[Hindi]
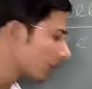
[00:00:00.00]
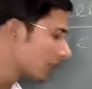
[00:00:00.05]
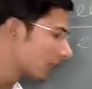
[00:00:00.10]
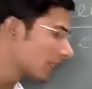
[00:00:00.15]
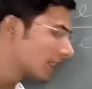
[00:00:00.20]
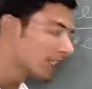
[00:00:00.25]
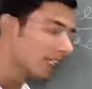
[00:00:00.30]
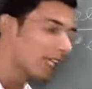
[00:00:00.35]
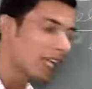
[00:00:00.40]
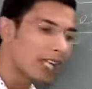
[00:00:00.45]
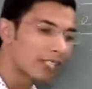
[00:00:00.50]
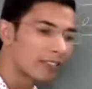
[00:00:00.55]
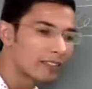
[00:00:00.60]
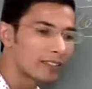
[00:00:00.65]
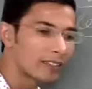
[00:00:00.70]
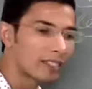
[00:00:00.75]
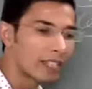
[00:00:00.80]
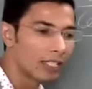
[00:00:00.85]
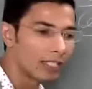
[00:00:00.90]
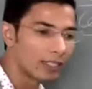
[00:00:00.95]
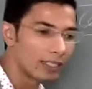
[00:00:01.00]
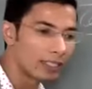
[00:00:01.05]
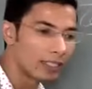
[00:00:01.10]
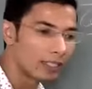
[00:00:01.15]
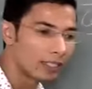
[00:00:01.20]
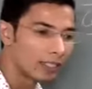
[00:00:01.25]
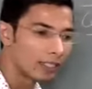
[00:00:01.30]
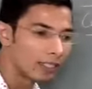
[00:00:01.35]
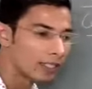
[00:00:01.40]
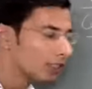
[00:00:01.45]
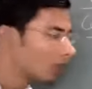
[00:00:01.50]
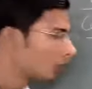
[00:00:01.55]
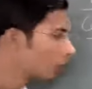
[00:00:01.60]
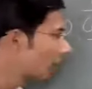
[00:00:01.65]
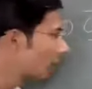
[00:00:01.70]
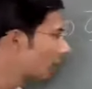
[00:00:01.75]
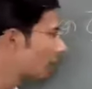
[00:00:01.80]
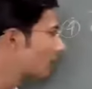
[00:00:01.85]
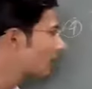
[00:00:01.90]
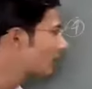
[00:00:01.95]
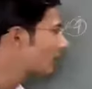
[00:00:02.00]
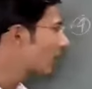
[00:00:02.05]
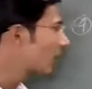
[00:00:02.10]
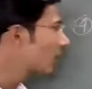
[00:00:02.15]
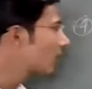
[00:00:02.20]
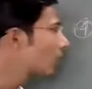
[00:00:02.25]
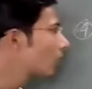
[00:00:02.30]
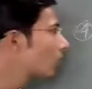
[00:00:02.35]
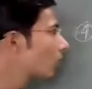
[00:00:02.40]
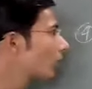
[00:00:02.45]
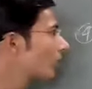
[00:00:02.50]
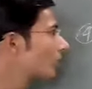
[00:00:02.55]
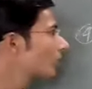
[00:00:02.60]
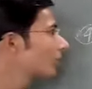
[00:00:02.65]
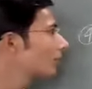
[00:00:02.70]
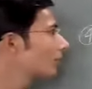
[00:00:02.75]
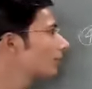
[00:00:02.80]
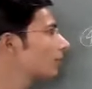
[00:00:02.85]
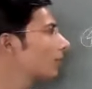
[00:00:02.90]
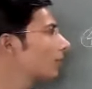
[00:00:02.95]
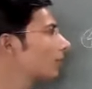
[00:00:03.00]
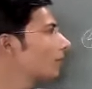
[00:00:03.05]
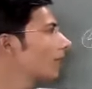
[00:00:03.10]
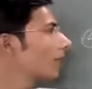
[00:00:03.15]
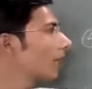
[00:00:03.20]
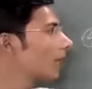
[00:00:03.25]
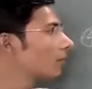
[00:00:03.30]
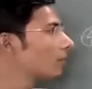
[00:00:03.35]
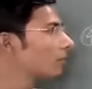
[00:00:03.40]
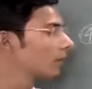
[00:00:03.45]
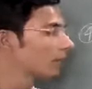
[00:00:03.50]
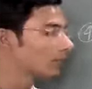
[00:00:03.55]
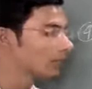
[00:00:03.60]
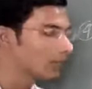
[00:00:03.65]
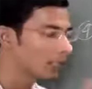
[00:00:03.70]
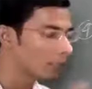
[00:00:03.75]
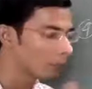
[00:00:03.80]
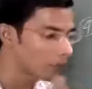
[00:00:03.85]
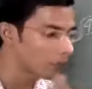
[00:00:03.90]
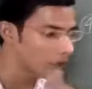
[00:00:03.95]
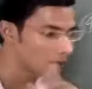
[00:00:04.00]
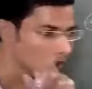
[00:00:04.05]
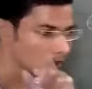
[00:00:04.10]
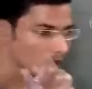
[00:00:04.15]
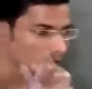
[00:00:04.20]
टी एच सेल के लिए तो आपकी सेल रिकॉग्निजेंस में भी हेल्प करती है आपकी